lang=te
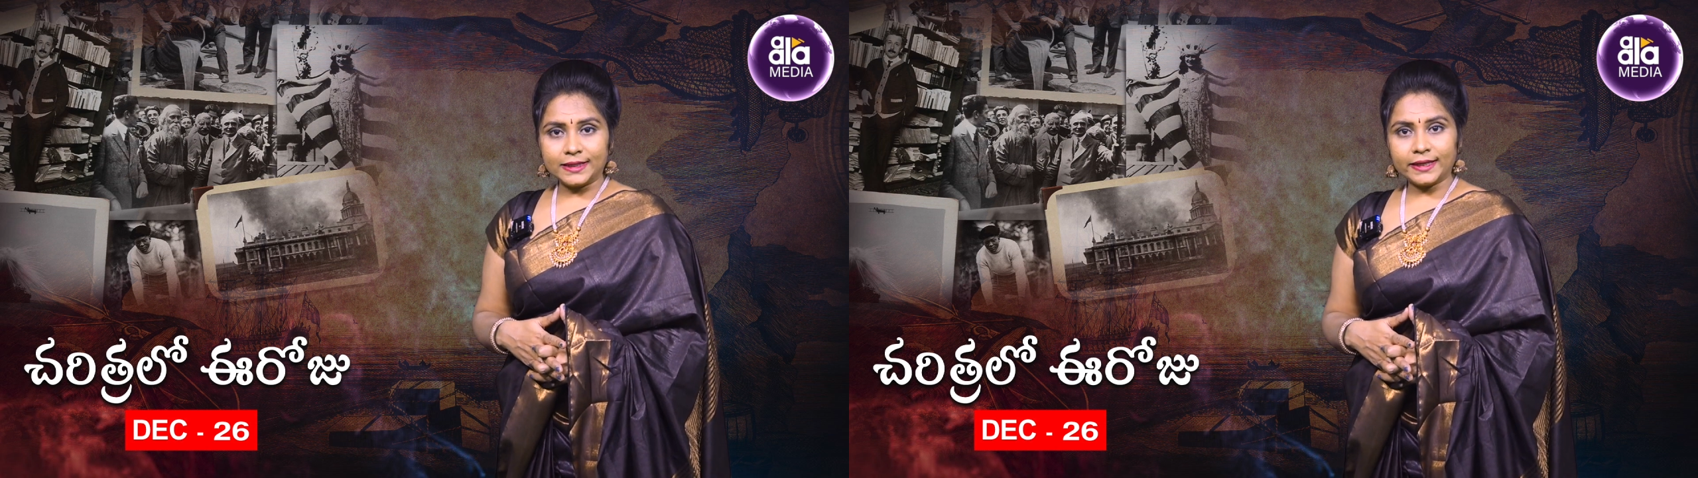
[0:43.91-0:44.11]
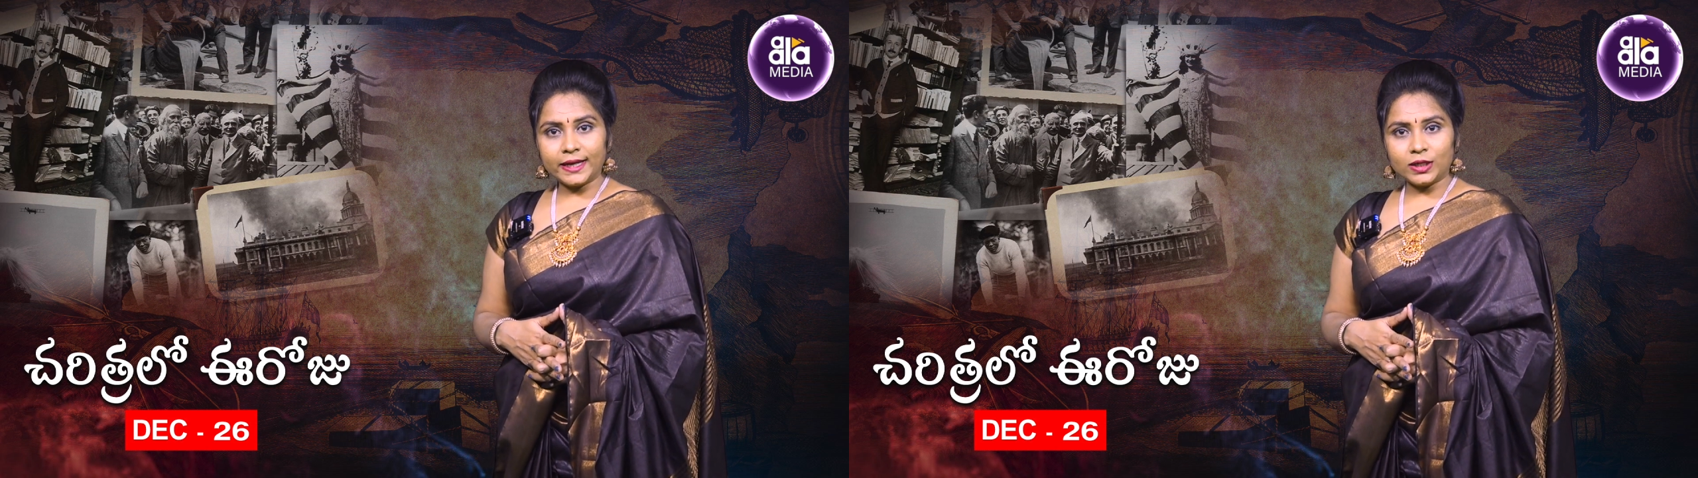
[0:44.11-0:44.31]

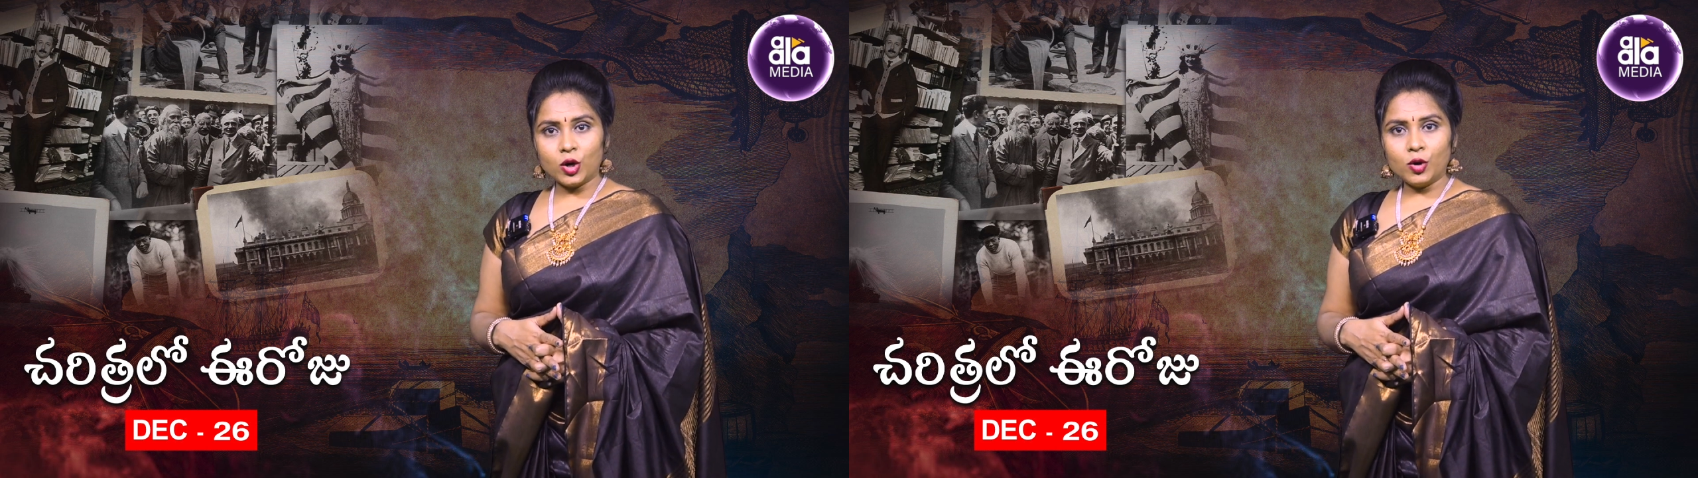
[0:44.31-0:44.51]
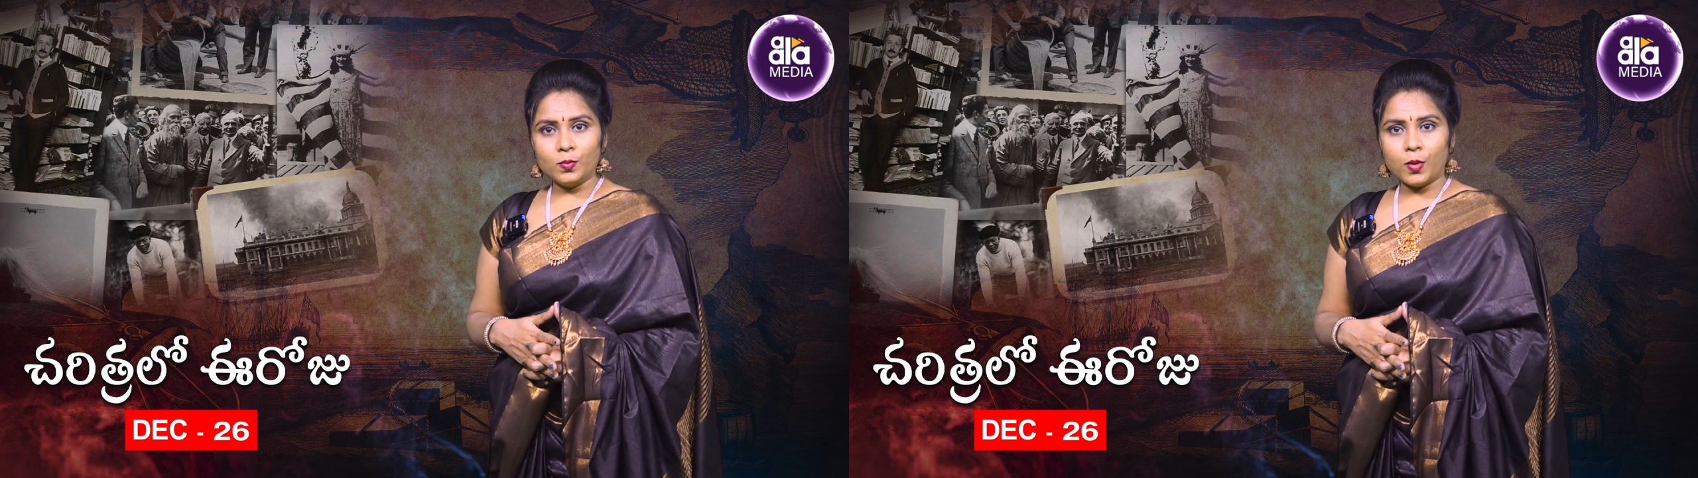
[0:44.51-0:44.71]

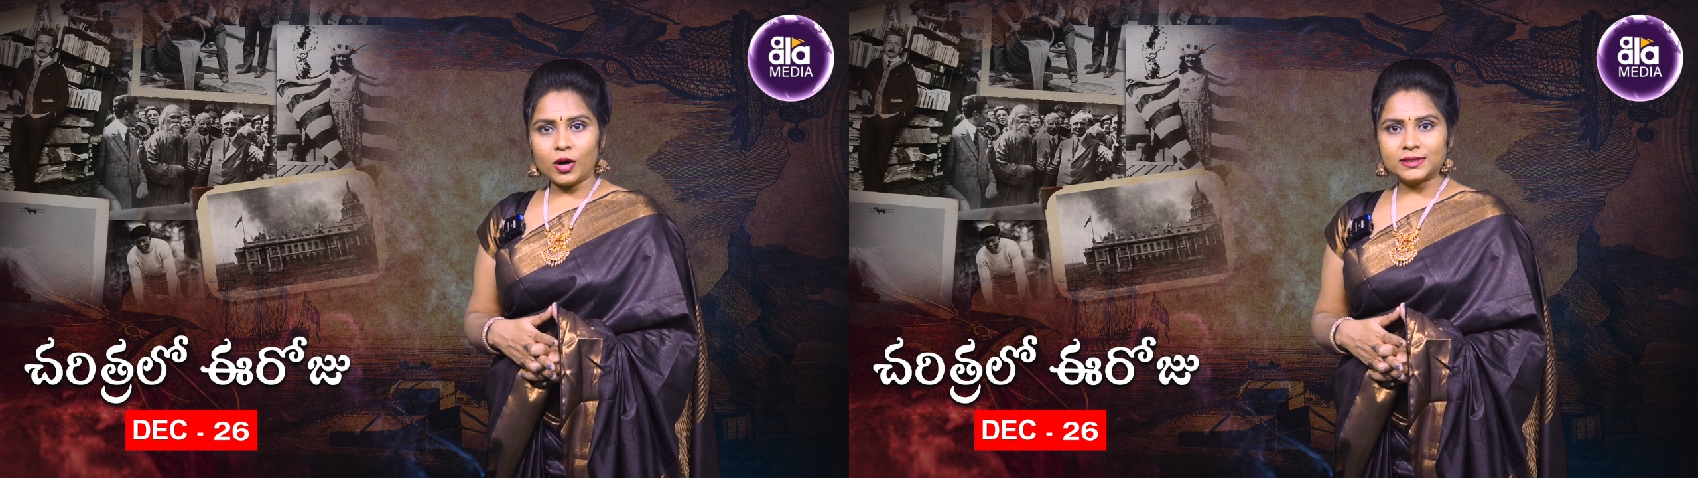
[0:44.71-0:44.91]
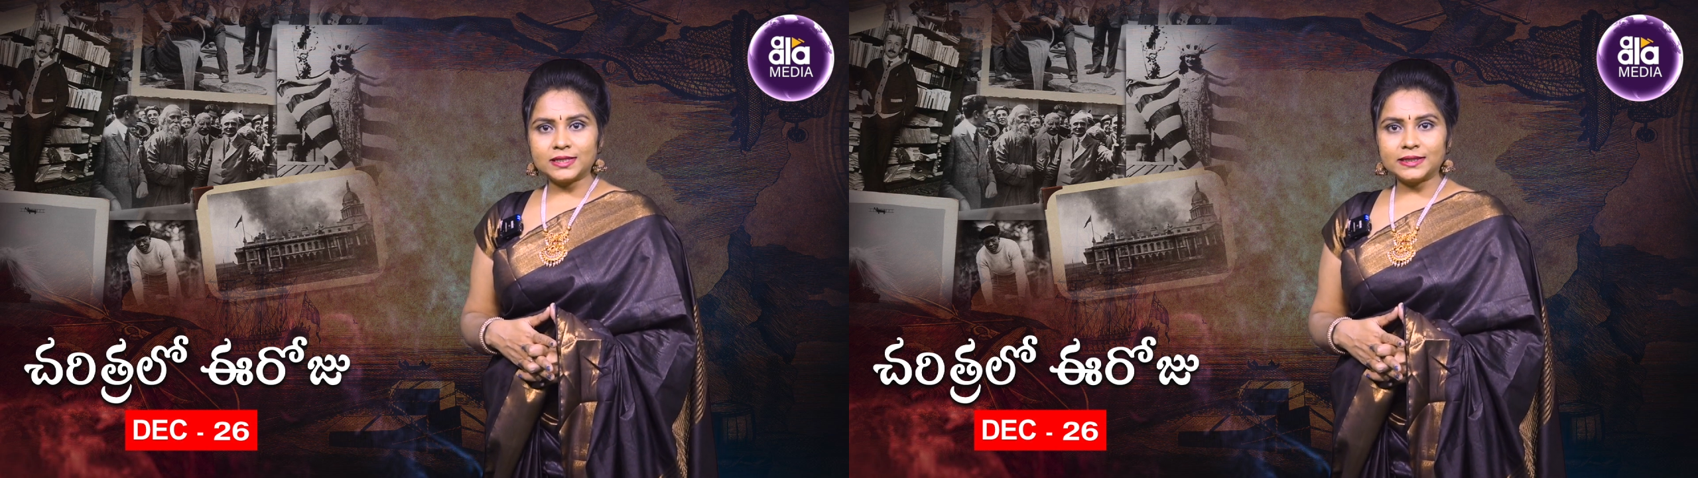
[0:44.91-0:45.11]
క్రికెట్లో
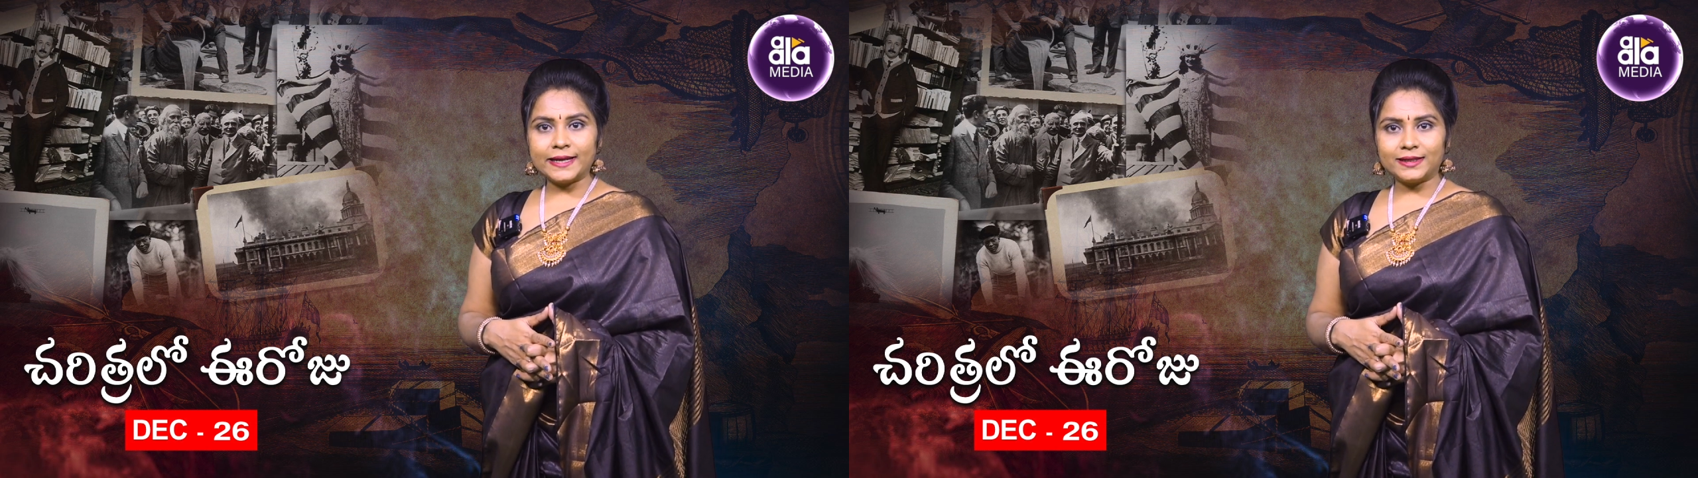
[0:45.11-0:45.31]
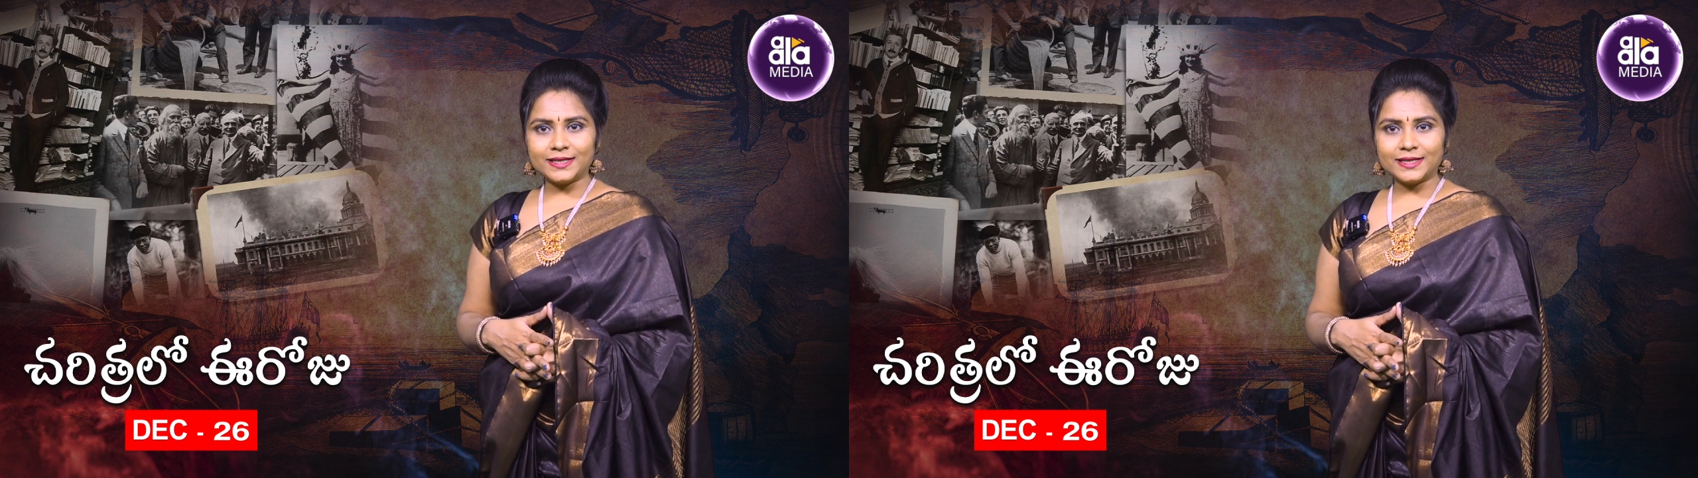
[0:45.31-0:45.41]
బాక్సింగ్ డే